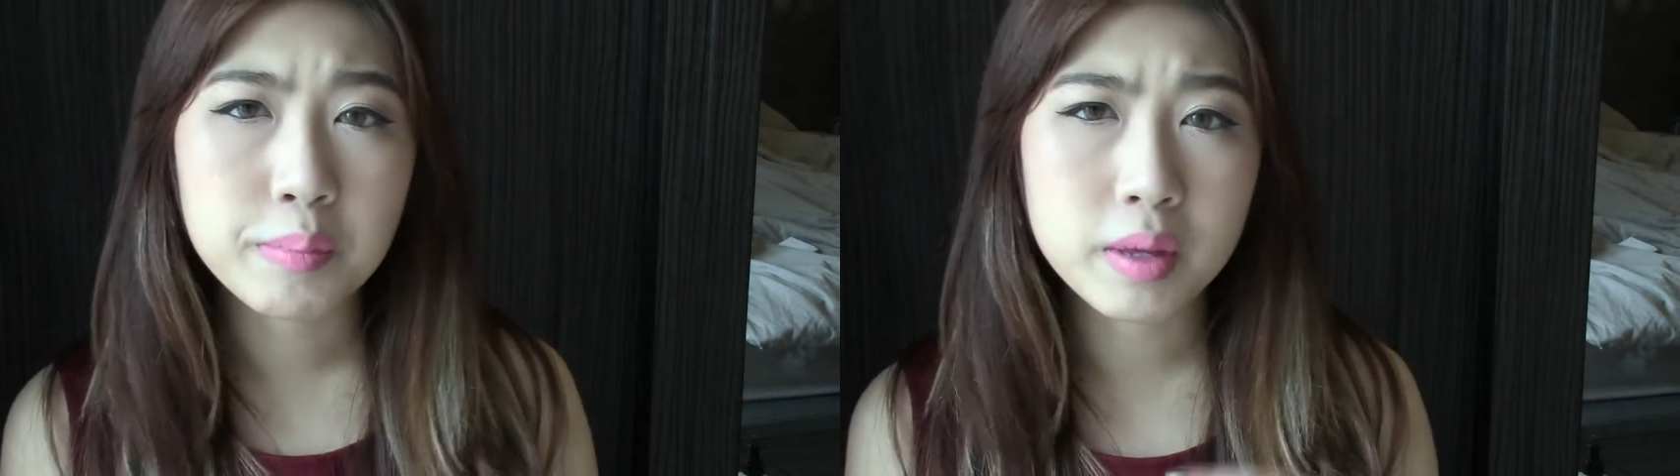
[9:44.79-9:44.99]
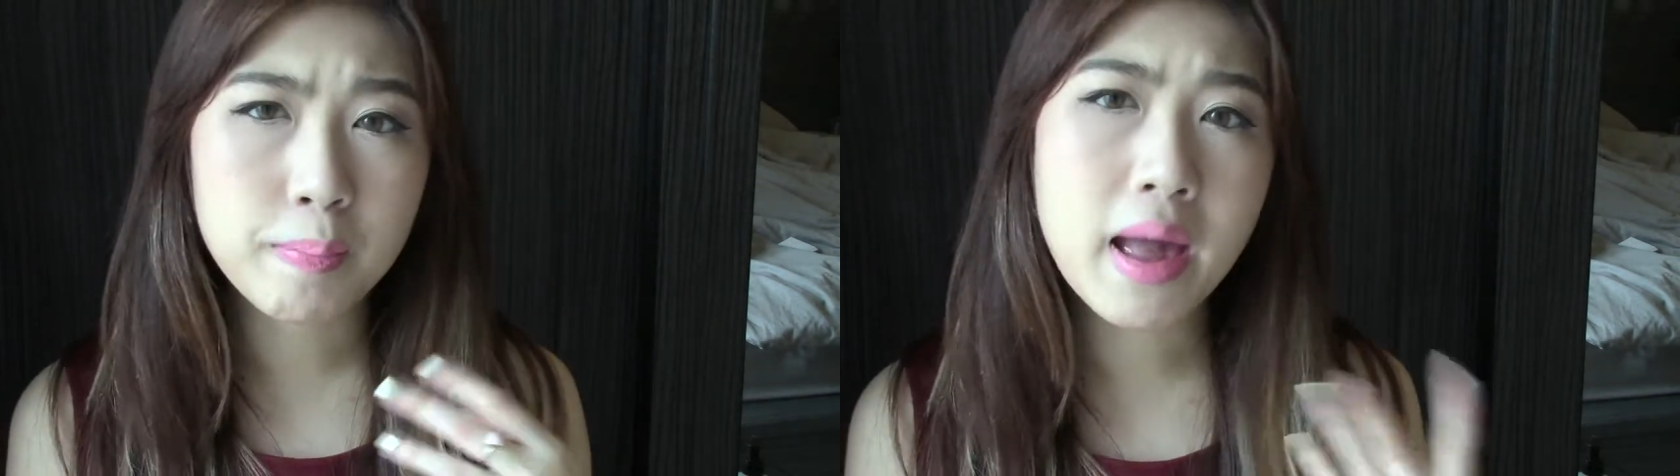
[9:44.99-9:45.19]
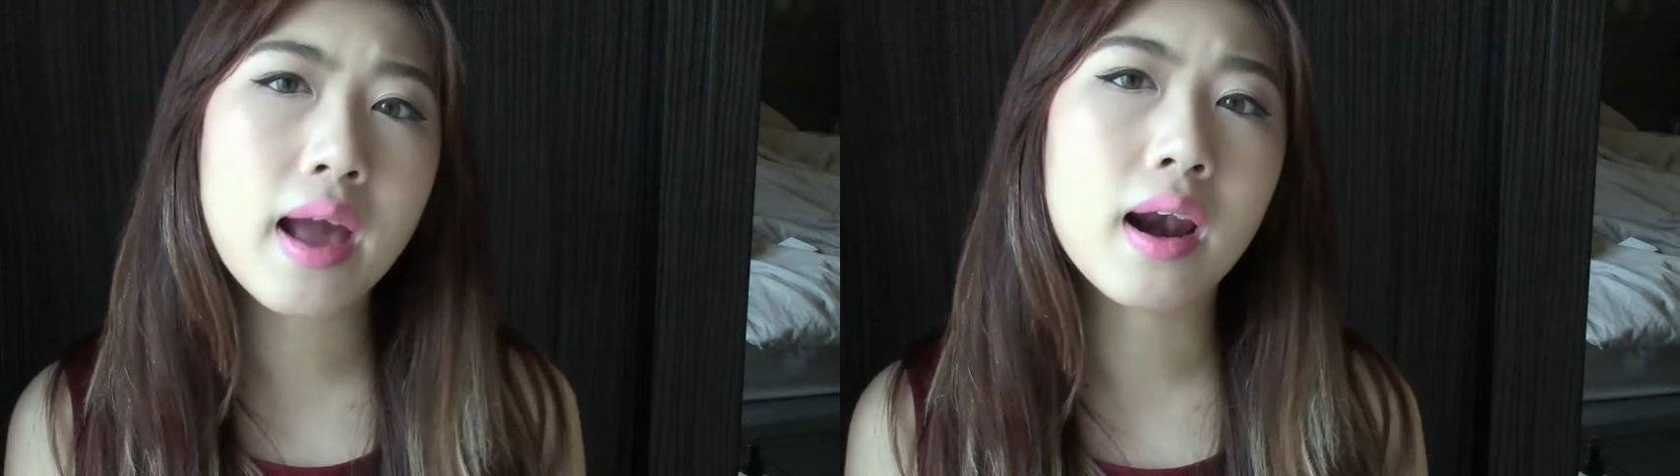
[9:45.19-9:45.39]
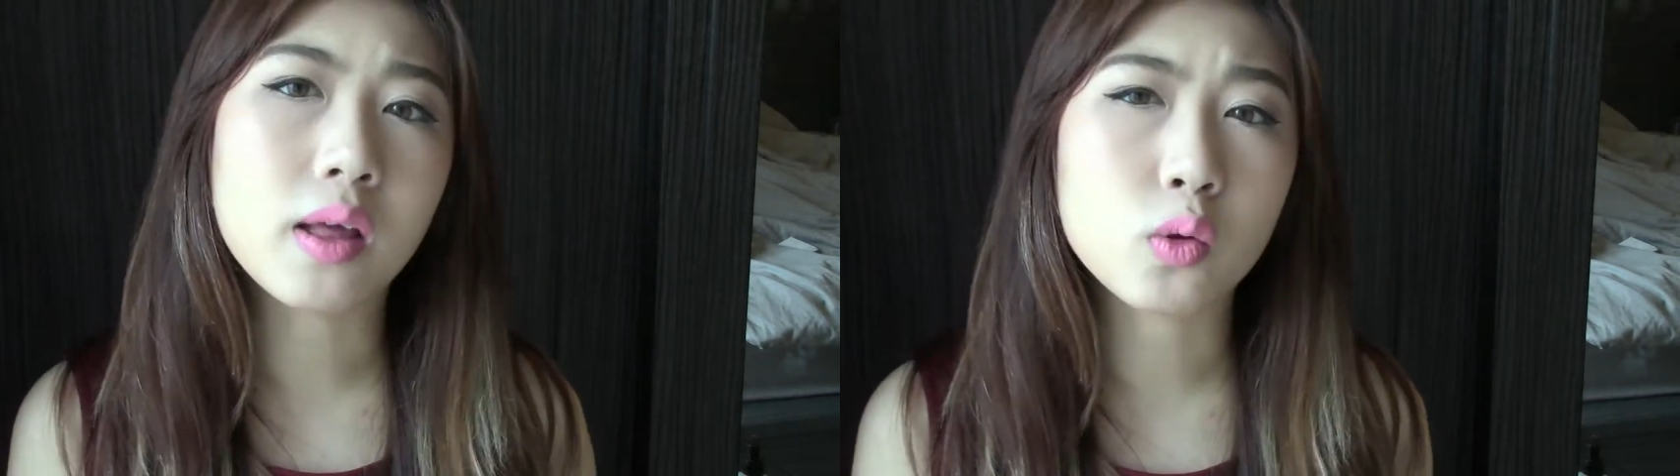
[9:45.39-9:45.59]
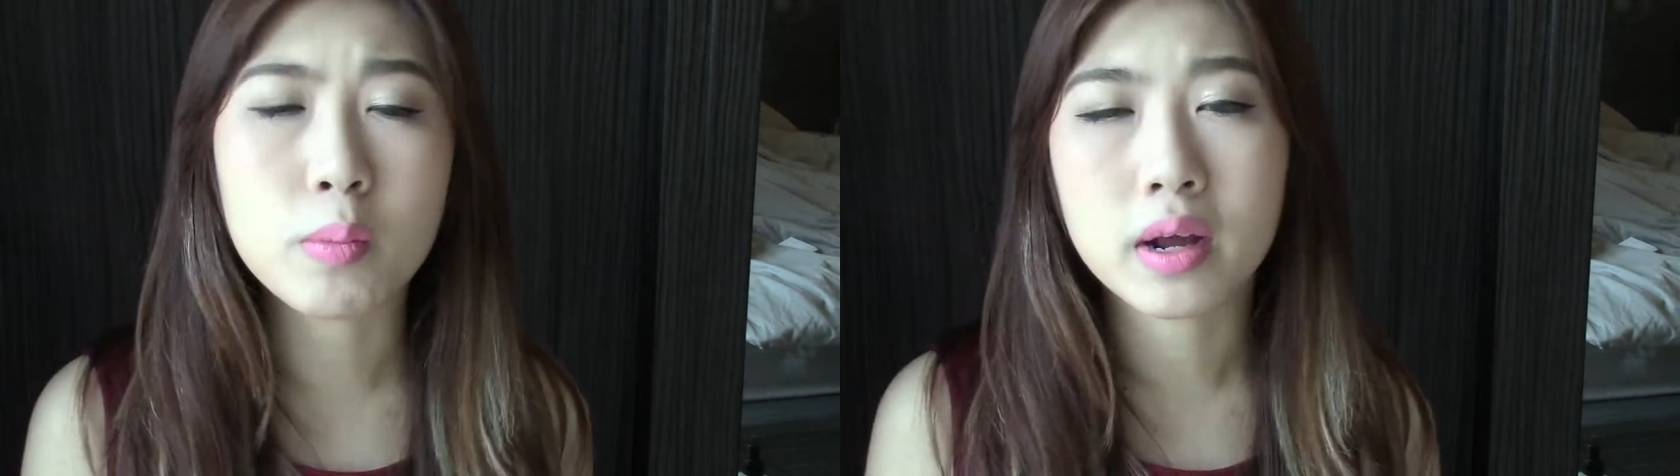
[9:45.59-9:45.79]
มีแป้งหลา
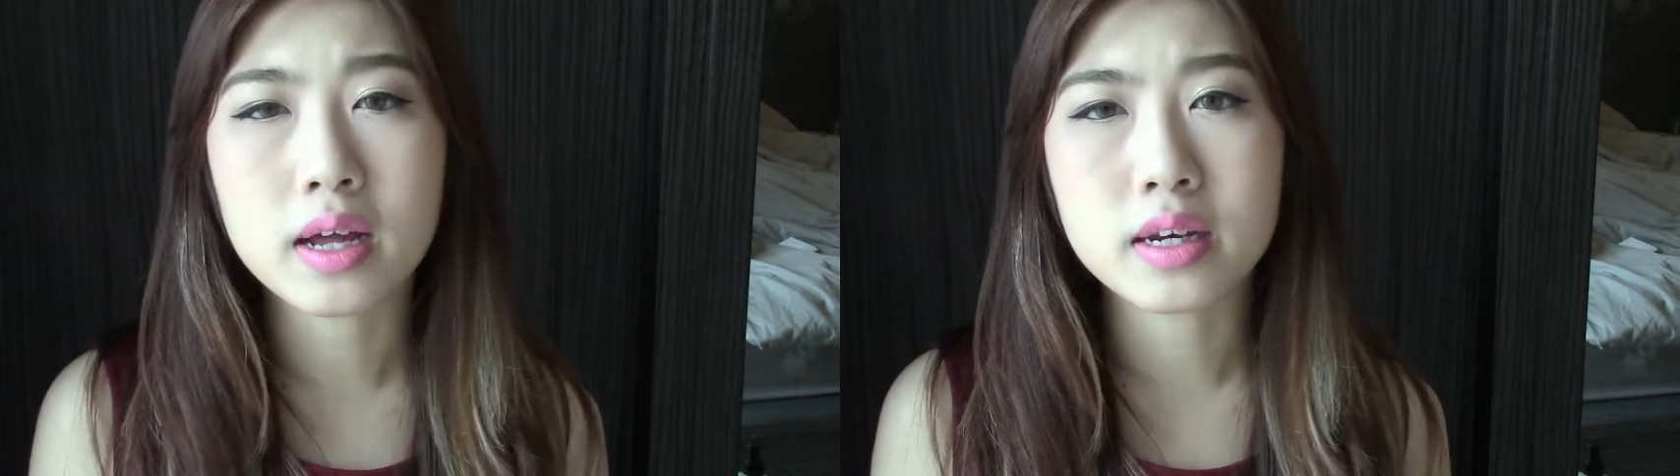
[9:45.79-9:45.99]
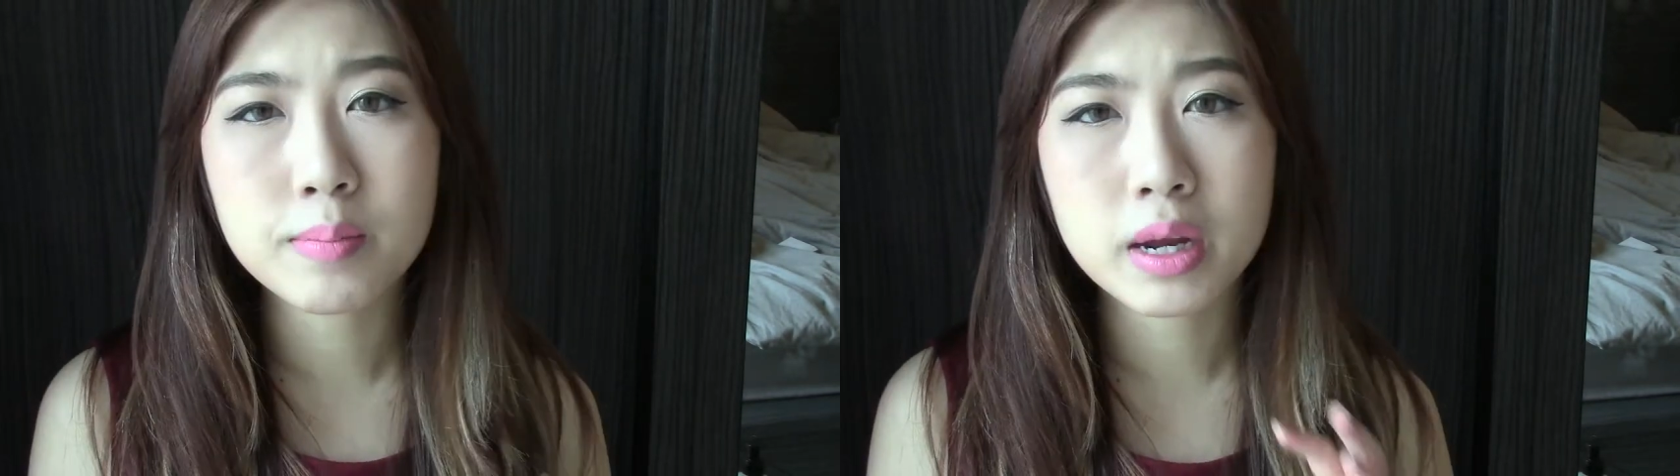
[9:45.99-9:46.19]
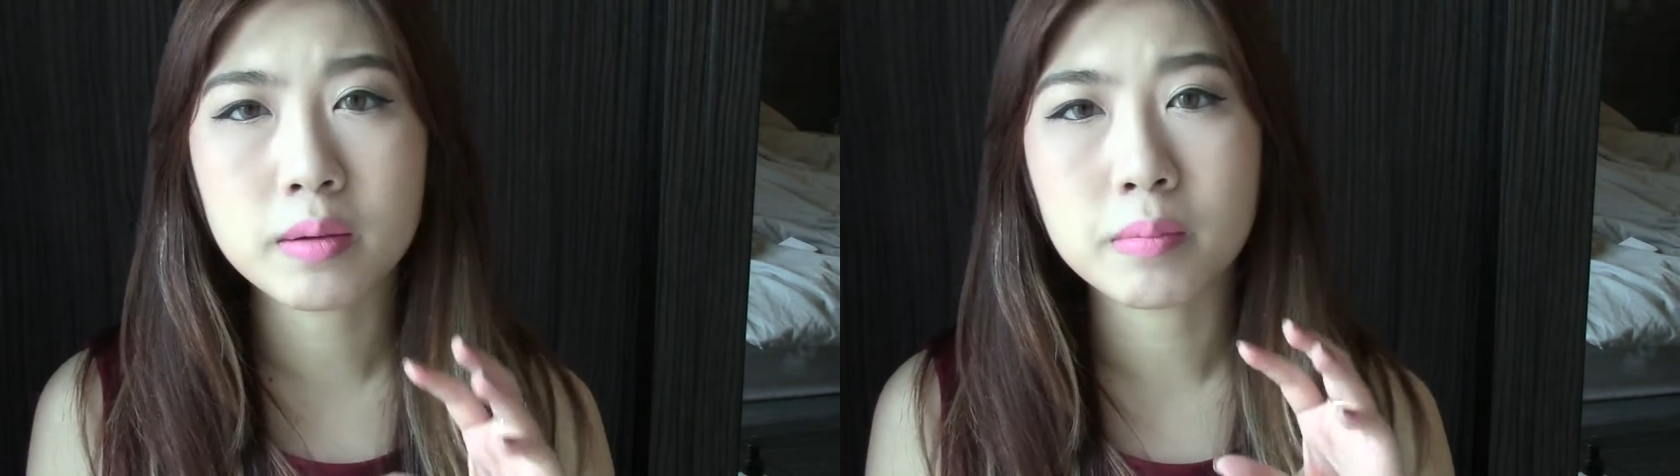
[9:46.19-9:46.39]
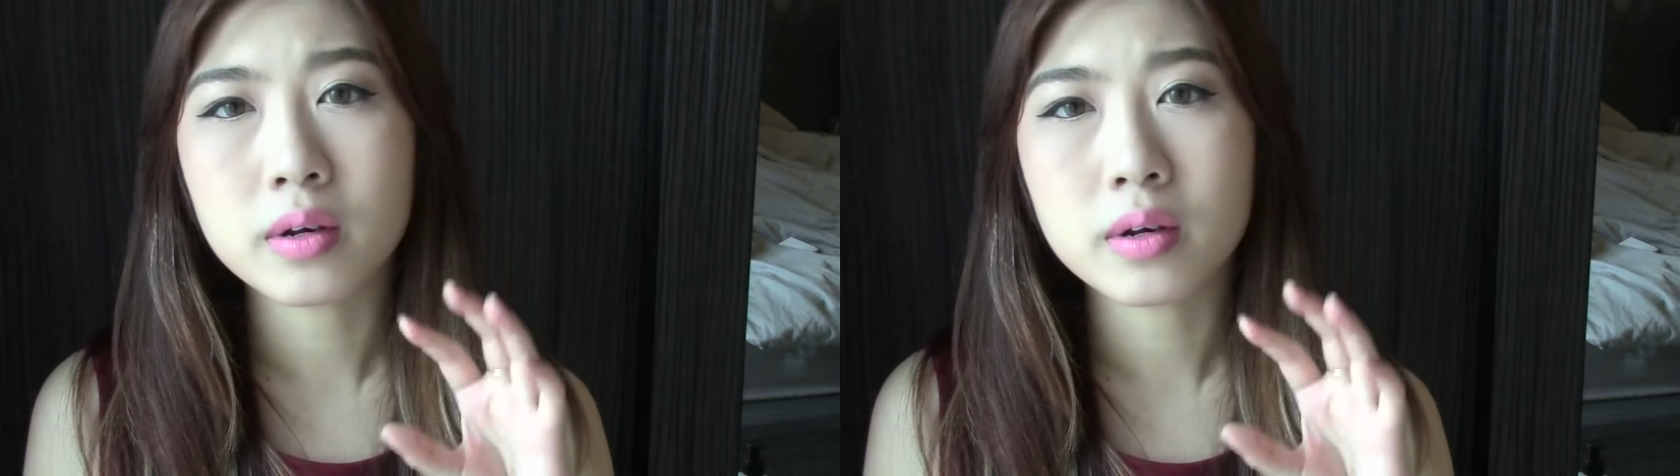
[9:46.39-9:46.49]
ยตัวเหมือนกันที่มัน